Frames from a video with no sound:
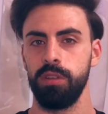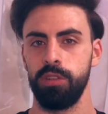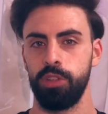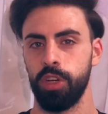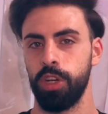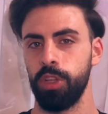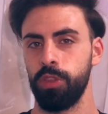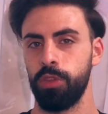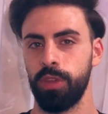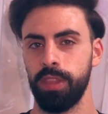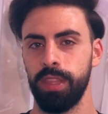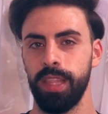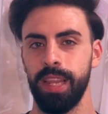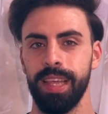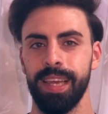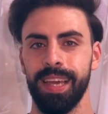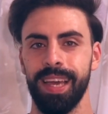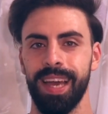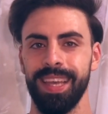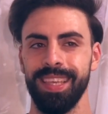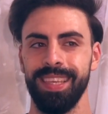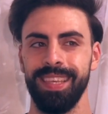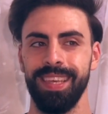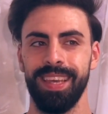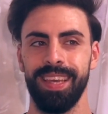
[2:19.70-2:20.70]
Giocatore del
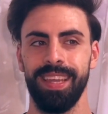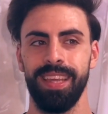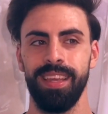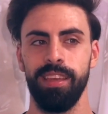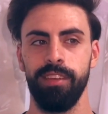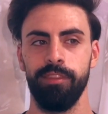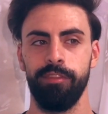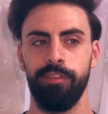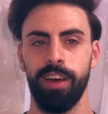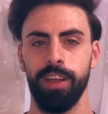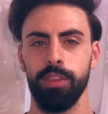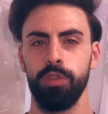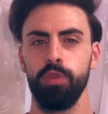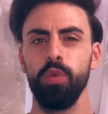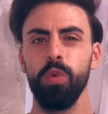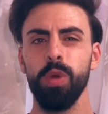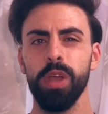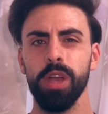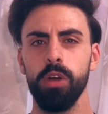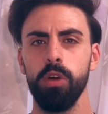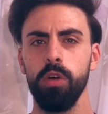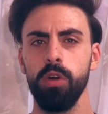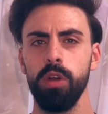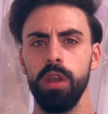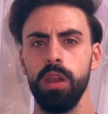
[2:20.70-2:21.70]
Cagliari fa
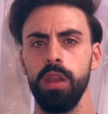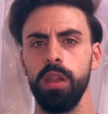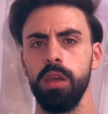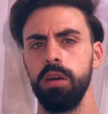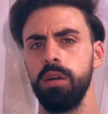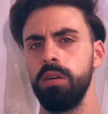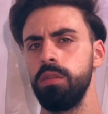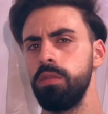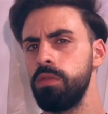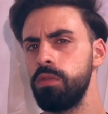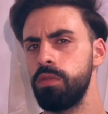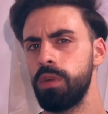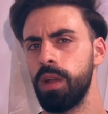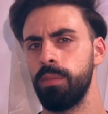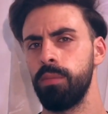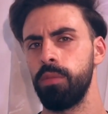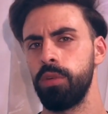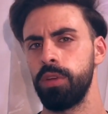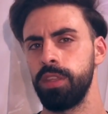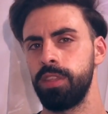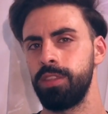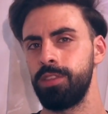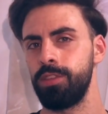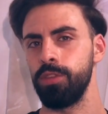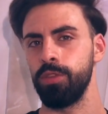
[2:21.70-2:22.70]
due gol,
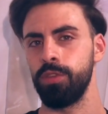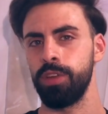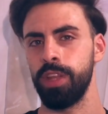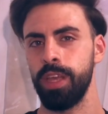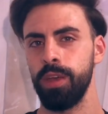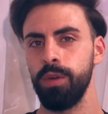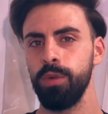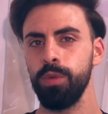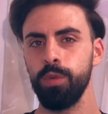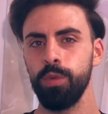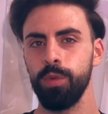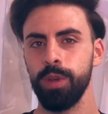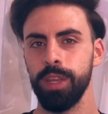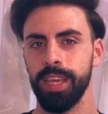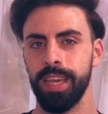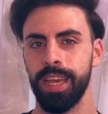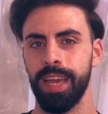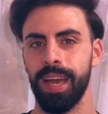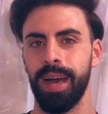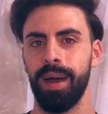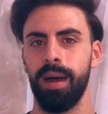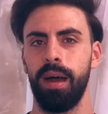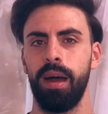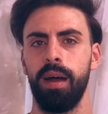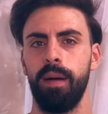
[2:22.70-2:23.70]
un'ammonizione
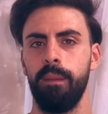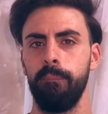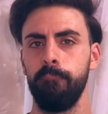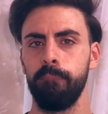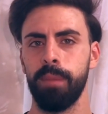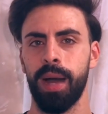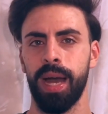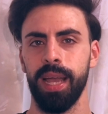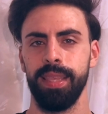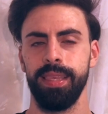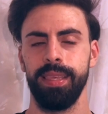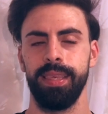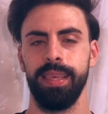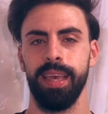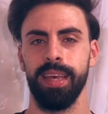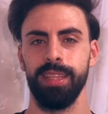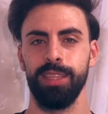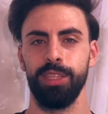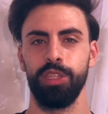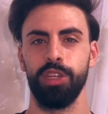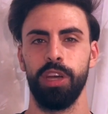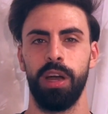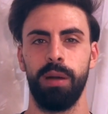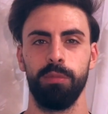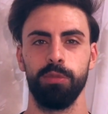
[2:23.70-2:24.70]
unica macchia,
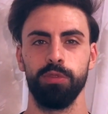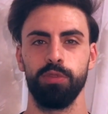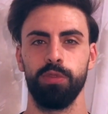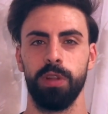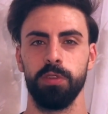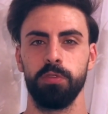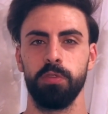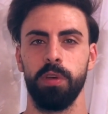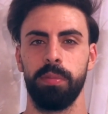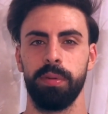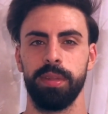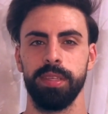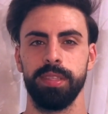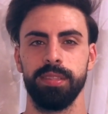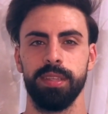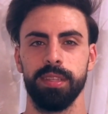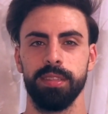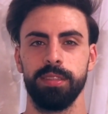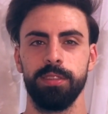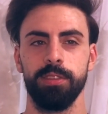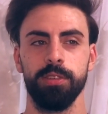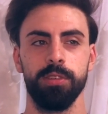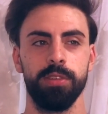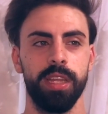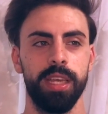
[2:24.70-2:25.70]
diciamo, sulla sua
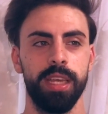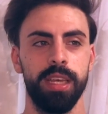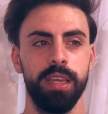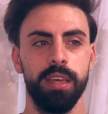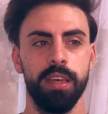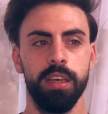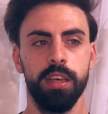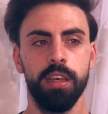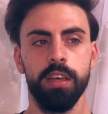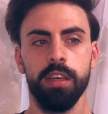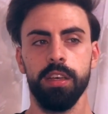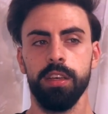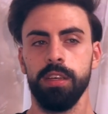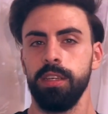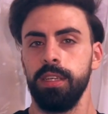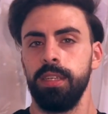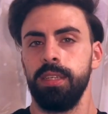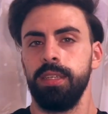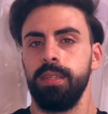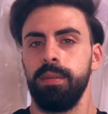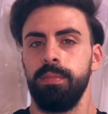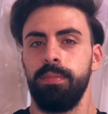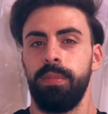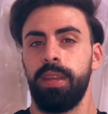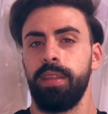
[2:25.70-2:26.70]
prestazione.
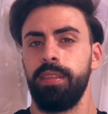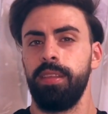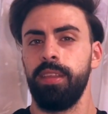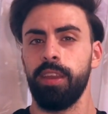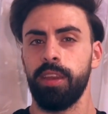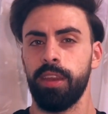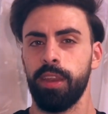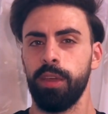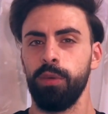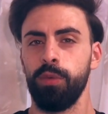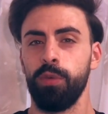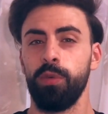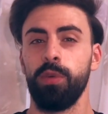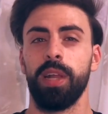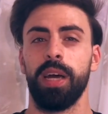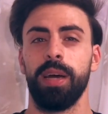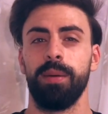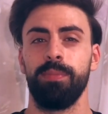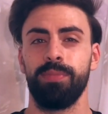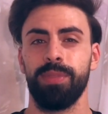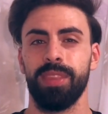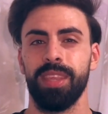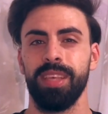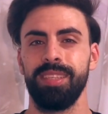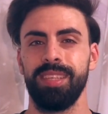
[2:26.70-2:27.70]
Per dirne una,
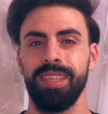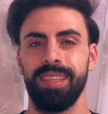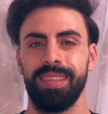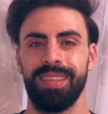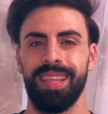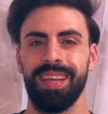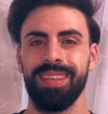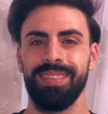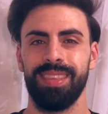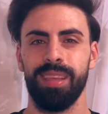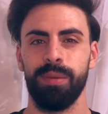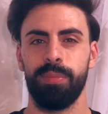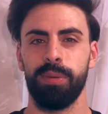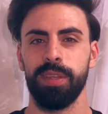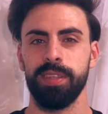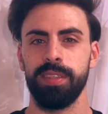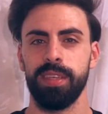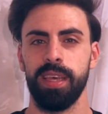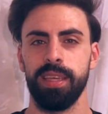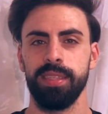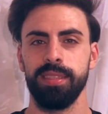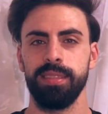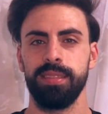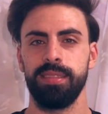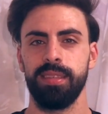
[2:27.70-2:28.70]
70
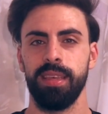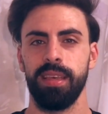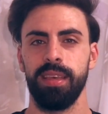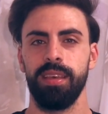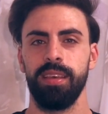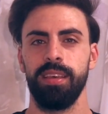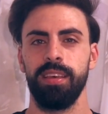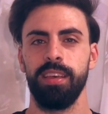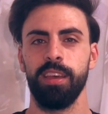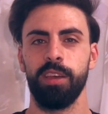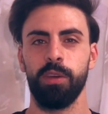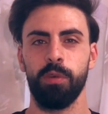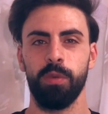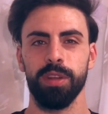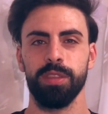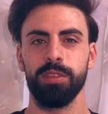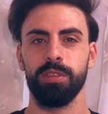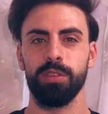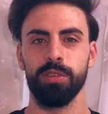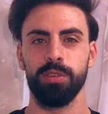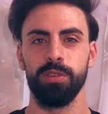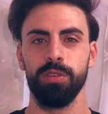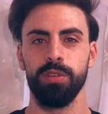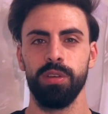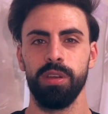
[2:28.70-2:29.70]
presenze e
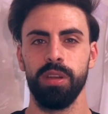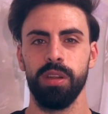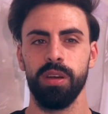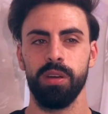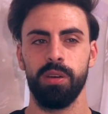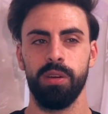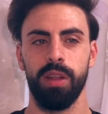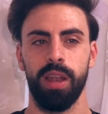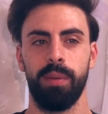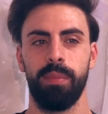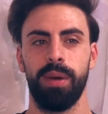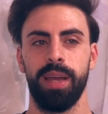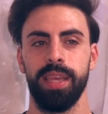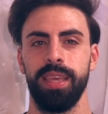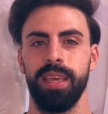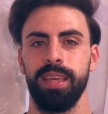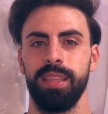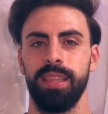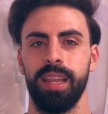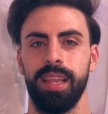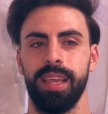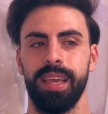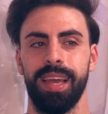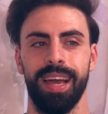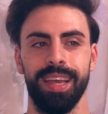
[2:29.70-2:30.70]
4 gol con la maglia
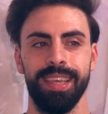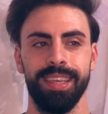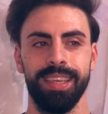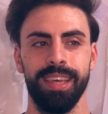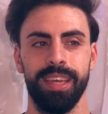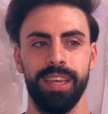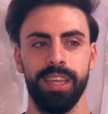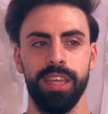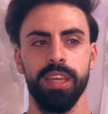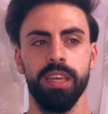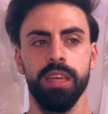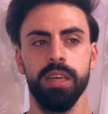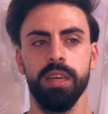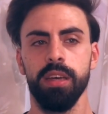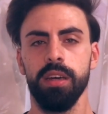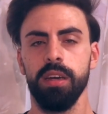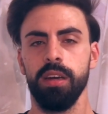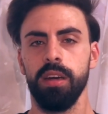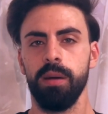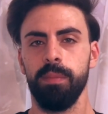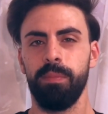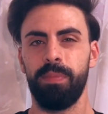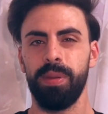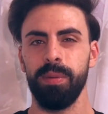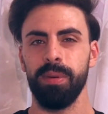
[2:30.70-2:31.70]
del Cagliari
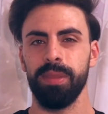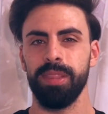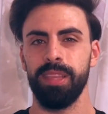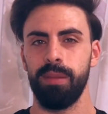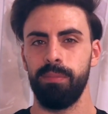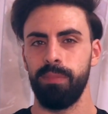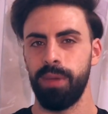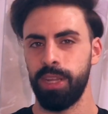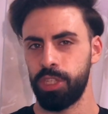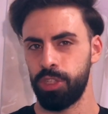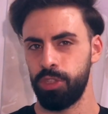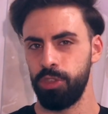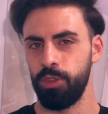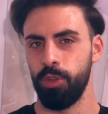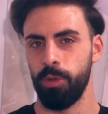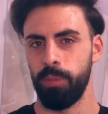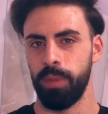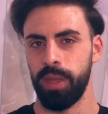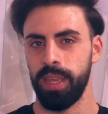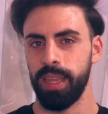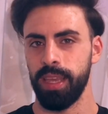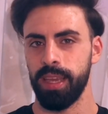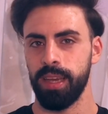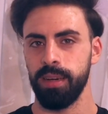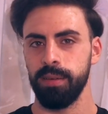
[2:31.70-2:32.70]
prima del match di
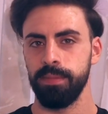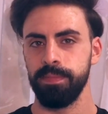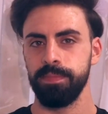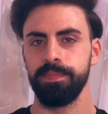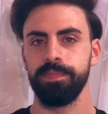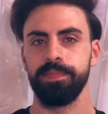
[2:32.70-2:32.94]
domenica.